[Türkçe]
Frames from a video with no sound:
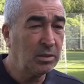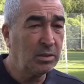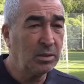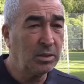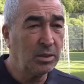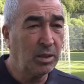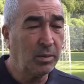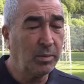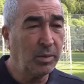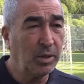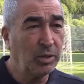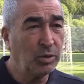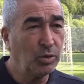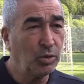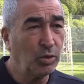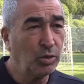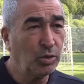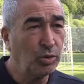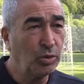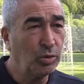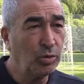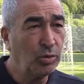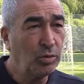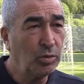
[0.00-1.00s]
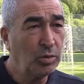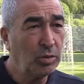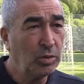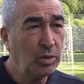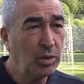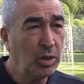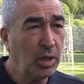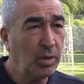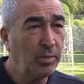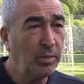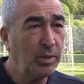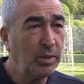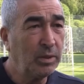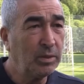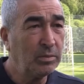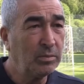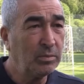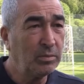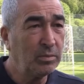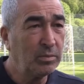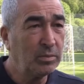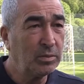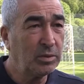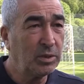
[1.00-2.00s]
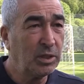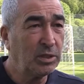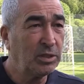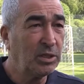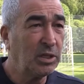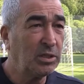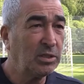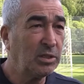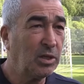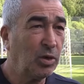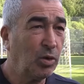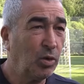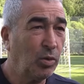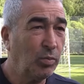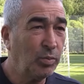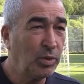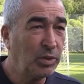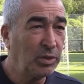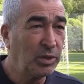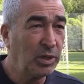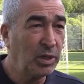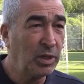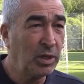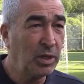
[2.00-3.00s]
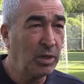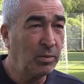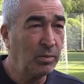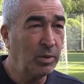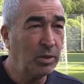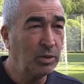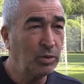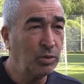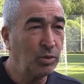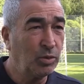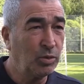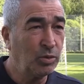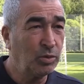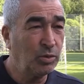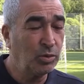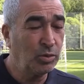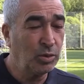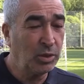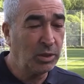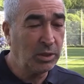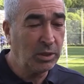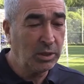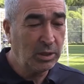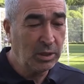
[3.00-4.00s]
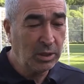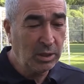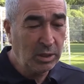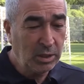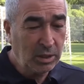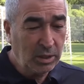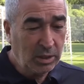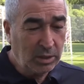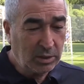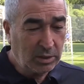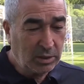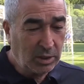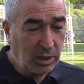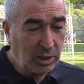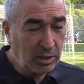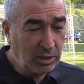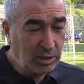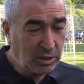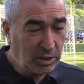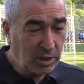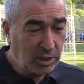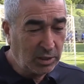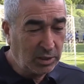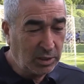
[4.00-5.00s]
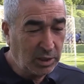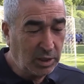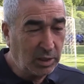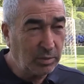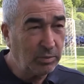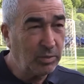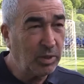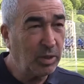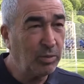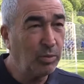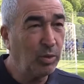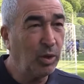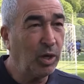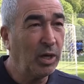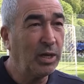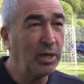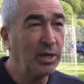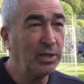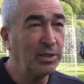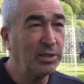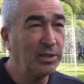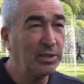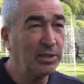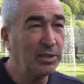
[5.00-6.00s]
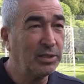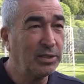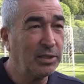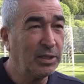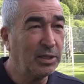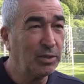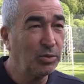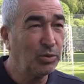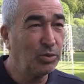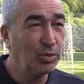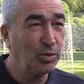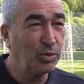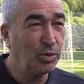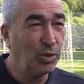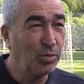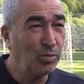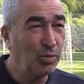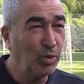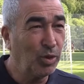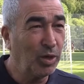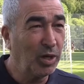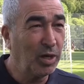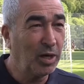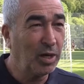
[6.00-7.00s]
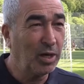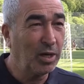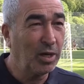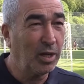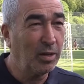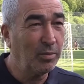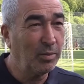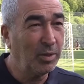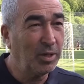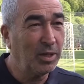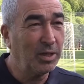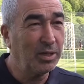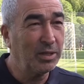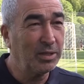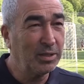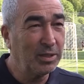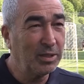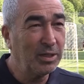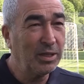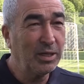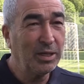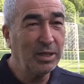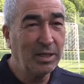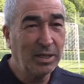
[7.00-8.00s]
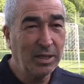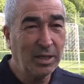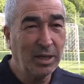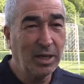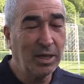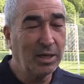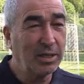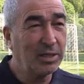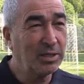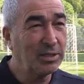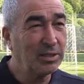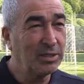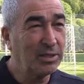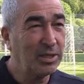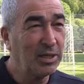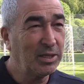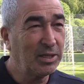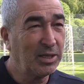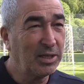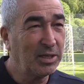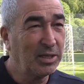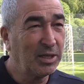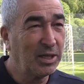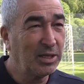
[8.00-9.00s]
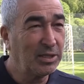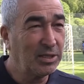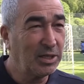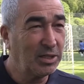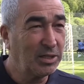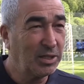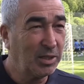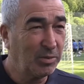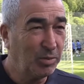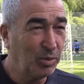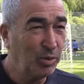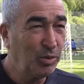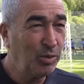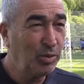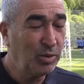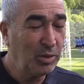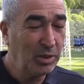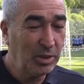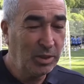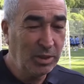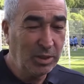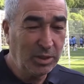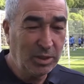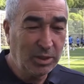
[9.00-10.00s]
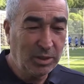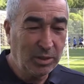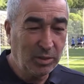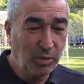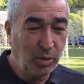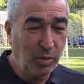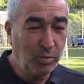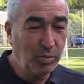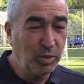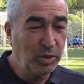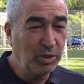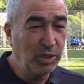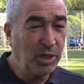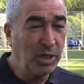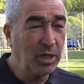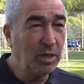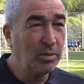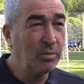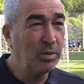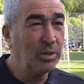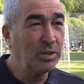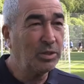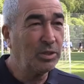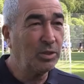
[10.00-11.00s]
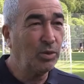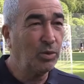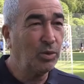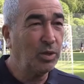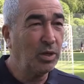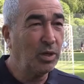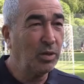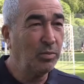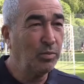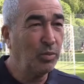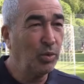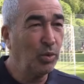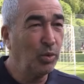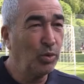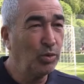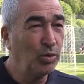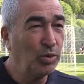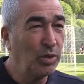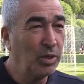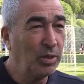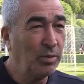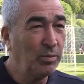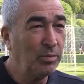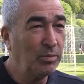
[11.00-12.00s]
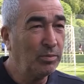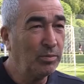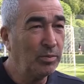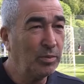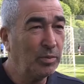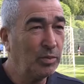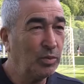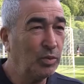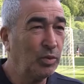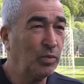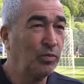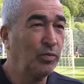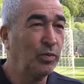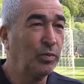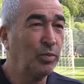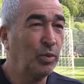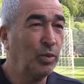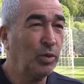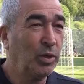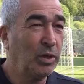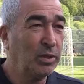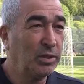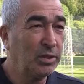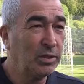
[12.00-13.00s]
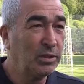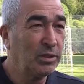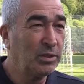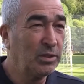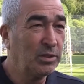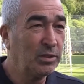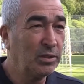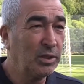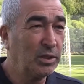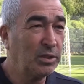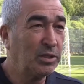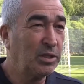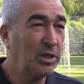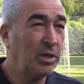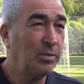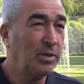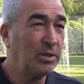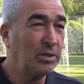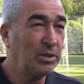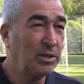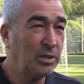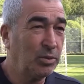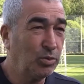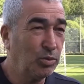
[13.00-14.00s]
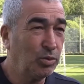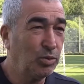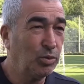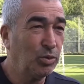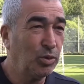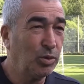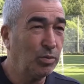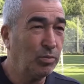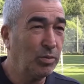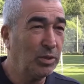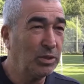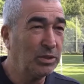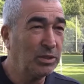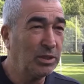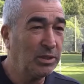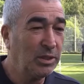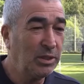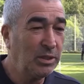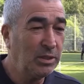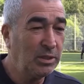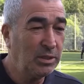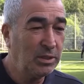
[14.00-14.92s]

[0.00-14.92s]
yabancı oyuncu ama geçen sene 11 tane yabancı oyuncuyla sahaya çıkan takımlar bu hale getirdi diye düşünüyorum. Bu kararı almaların arkasında yatan gerçek de bu. 11 tane yabancı ile oynanan bir oyun da Türk futbolu adını taşıyamaz diye düşünüyordum ben zaten.